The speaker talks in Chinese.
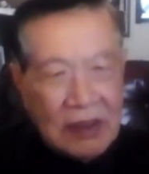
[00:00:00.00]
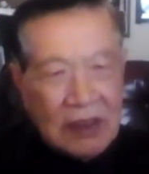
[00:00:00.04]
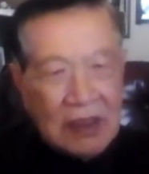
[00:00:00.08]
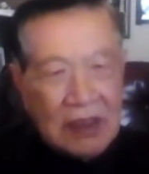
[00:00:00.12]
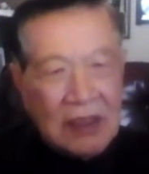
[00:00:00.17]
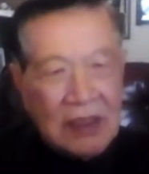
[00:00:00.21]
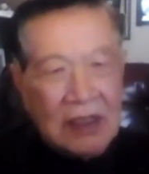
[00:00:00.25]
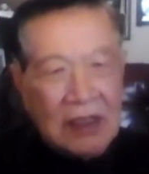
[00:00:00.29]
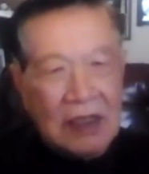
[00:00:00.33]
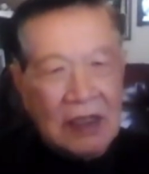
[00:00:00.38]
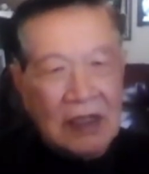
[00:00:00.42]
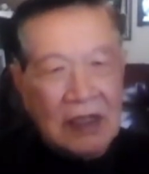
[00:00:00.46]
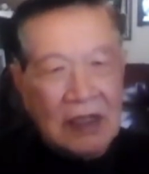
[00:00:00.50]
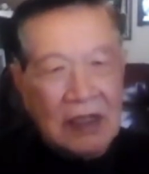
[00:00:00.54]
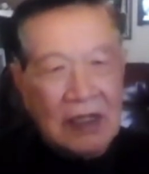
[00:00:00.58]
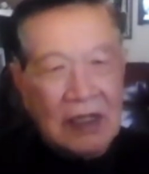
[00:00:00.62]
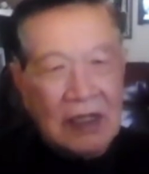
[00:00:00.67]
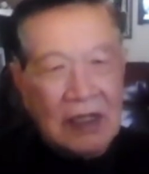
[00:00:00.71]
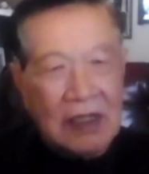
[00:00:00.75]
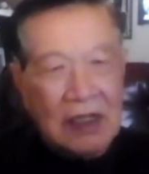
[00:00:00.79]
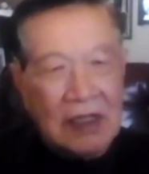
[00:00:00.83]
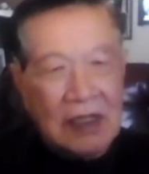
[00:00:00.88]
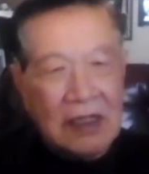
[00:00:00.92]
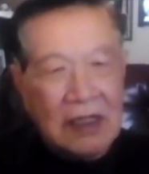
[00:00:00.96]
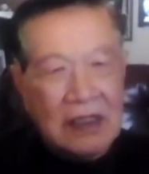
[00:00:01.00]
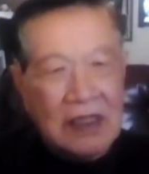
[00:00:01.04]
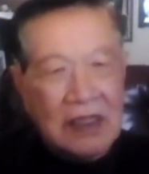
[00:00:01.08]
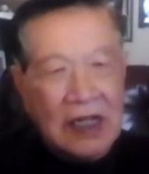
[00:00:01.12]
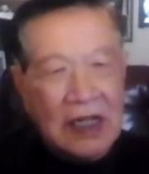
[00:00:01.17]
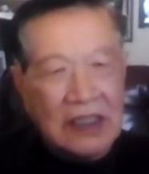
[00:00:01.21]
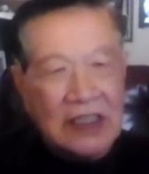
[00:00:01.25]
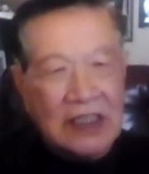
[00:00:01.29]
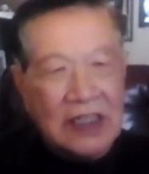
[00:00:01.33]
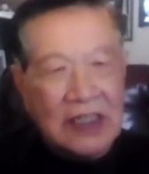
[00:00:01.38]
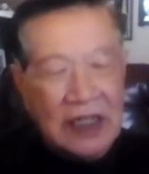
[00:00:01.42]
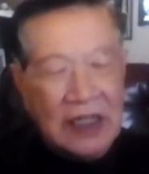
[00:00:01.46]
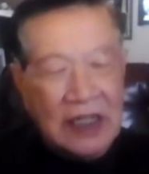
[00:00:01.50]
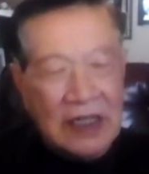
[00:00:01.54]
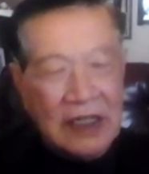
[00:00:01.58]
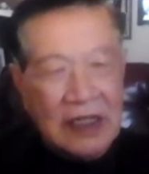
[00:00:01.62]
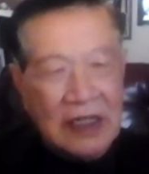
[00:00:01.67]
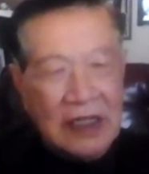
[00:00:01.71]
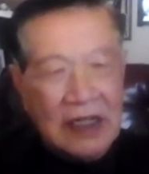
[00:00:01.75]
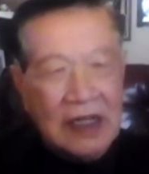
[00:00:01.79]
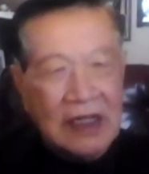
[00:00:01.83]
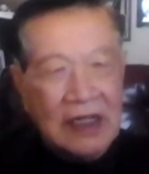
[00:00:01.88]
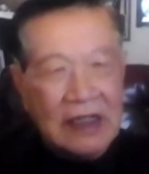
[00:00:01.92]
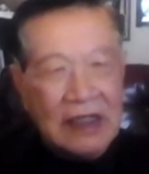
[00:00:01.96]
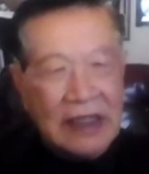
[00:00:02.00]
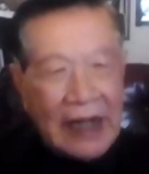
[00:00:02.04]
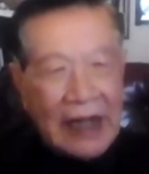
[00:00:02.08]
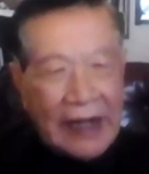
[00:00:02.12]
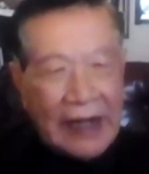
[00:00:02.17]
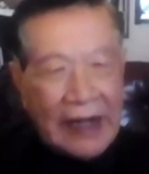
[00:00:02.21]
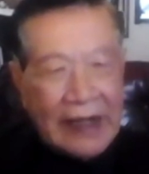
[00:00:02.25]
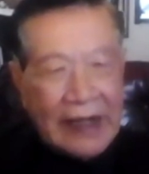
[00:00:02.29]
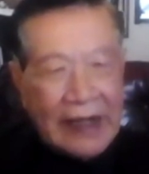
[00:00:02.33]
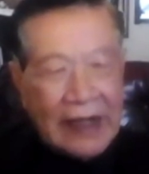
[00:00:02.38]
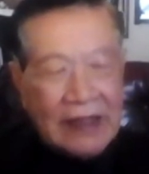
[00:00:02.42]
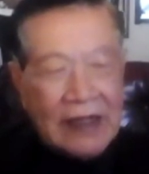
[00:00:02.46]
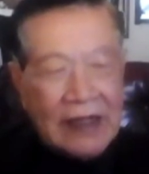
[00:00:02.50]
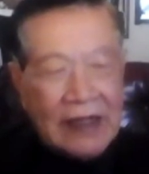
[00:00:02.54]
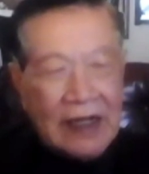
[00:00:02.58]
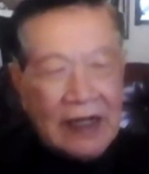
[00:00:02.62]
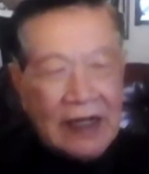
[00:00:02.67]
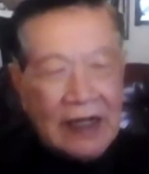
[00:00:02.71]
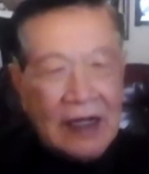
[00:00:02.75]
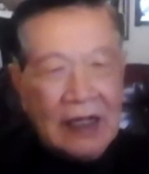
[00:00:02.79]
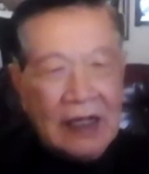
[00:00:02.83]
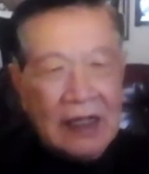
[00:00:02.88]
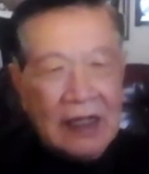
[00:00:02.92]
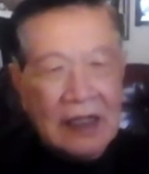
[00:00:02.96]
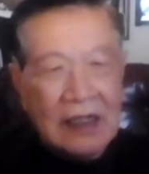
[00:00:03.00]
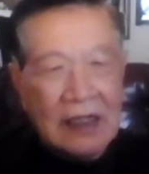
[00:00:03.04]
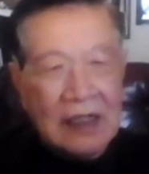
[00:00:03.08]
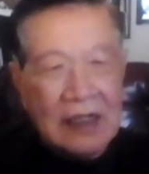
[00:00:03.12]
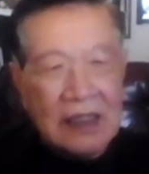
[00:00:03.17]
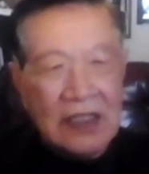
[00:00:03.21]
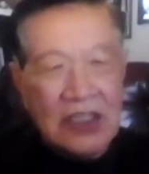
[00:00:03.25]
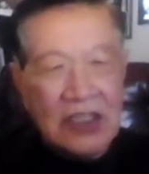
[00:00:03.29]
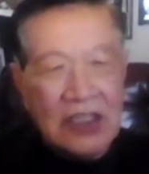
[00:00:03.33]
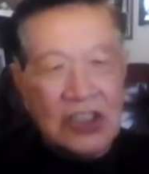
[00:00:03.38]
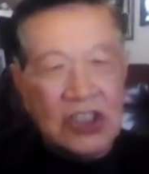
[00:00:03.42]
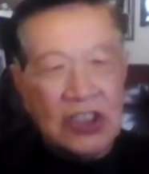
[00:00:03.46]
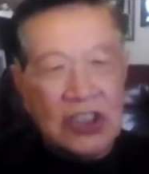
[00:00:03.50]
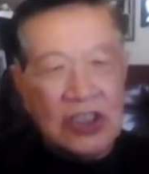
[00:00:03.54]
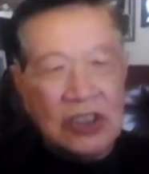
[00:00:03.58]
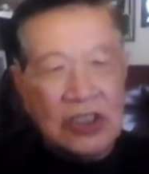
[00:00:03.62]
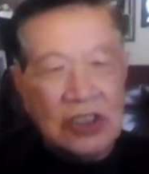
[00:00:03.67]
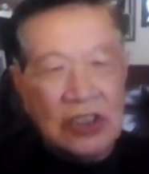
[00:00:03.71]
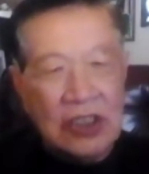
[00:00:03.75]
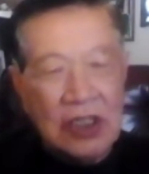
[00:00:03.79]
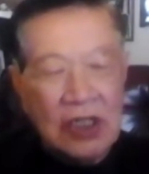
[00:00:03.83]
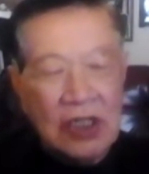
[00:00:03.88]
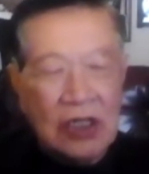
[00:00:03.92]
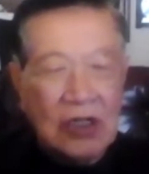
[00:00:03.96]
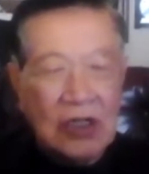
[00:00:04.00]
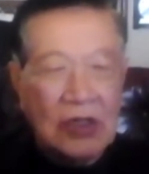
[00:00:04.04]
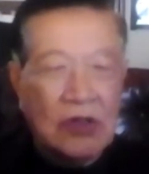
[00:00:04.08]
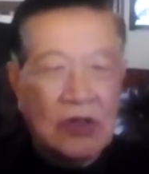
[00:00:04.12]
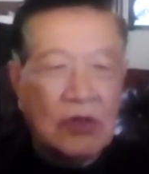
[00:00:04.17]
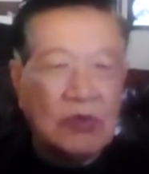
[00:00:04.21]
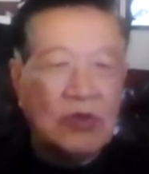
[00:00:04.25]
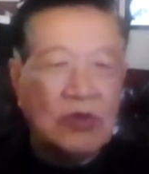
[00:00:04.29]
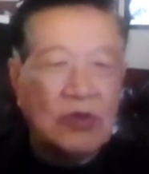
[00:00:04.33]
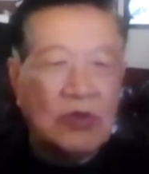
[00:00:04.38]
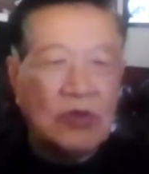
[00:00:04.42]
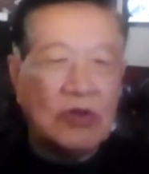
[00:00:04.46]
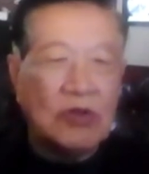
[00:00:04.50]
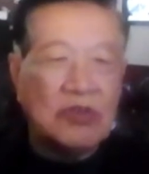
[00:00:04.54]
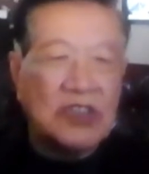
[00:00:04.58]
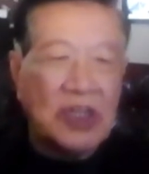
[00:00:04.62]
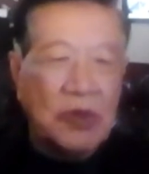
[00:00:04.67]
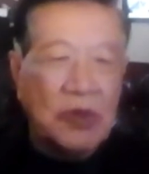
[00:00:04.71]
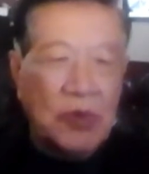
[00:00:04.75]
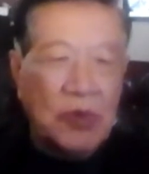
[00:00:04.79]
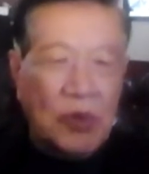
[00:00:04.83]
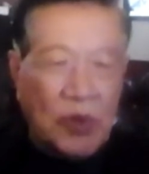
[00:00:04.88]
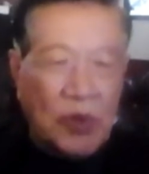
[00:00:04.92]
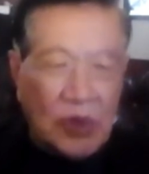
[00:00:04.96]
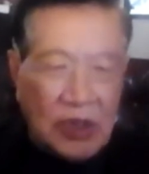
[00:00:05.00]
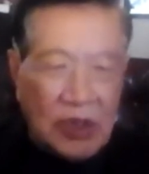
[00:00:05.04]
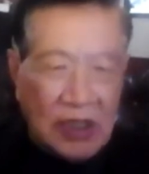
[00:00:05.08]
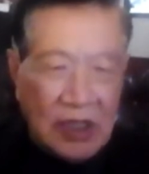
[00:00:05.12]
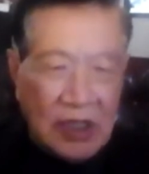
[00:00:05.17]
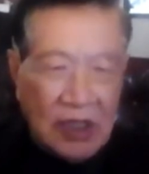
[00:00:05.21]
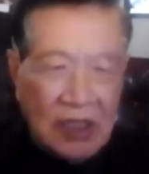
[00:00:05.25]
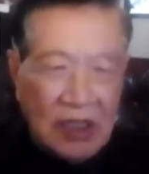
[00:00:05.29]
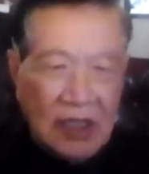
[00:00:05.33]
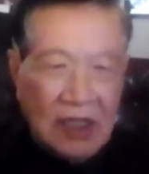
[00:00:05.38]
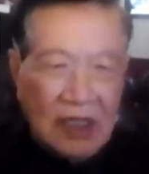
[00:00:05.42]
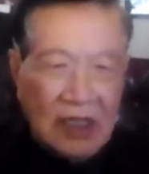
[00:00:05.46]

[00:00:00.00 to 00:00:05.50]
嗯，呃大家能谈谈呢，一起共同生活，